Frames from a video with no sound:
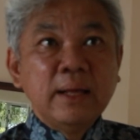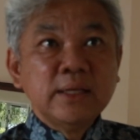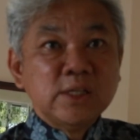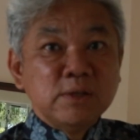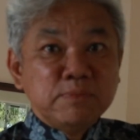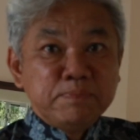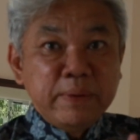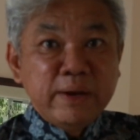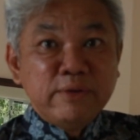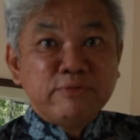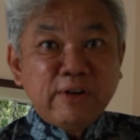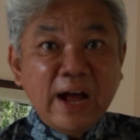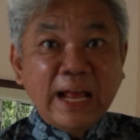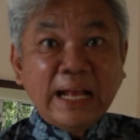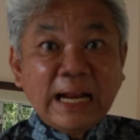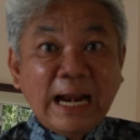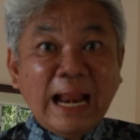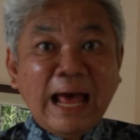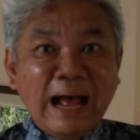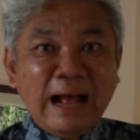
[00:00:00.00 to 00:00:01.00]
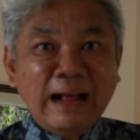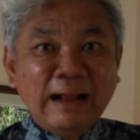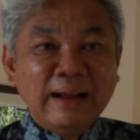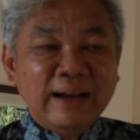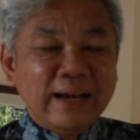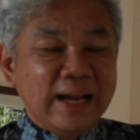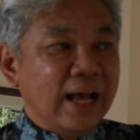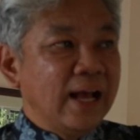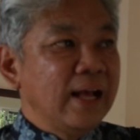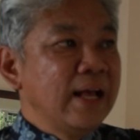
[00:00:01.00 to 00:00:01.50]
ซึ่งเป็นฝ่ายกลาง
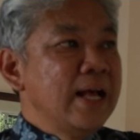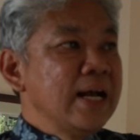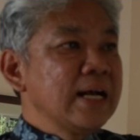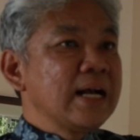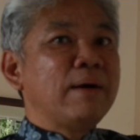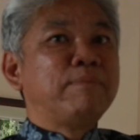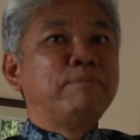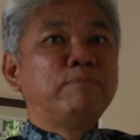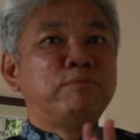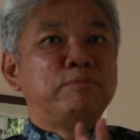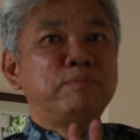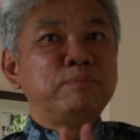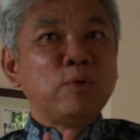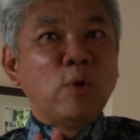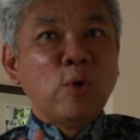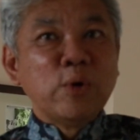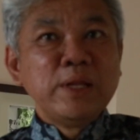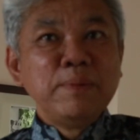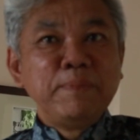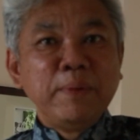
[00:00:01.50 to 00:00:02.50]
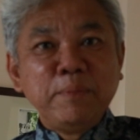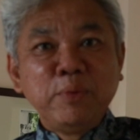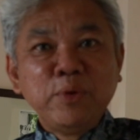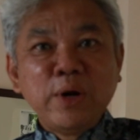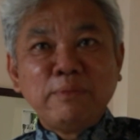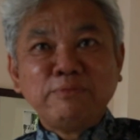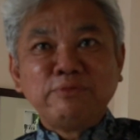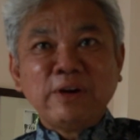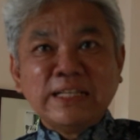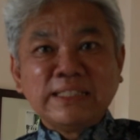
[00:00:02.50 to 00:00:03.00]
นะกับคนที่เป็นผู้
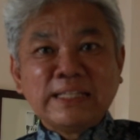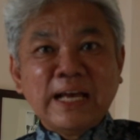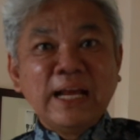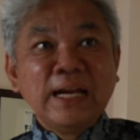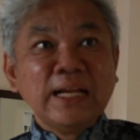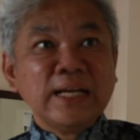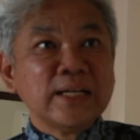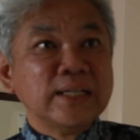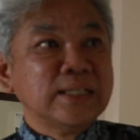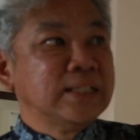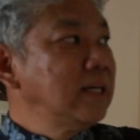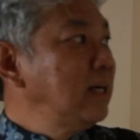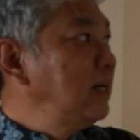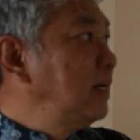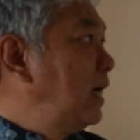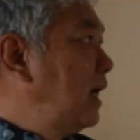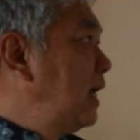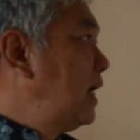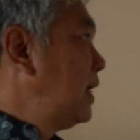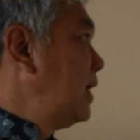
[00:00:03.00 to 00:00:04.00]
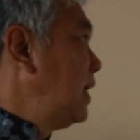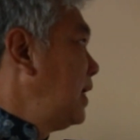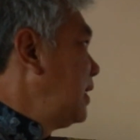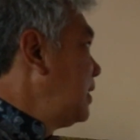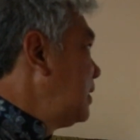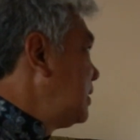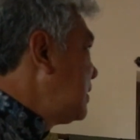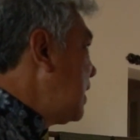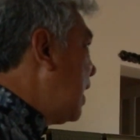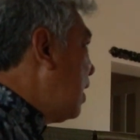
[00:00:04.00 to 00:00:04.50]
นำฝ่ายซ้ายเลยก็คือ
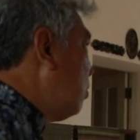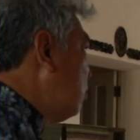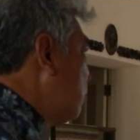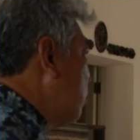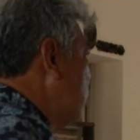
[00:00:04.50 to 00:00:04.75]
เจ้า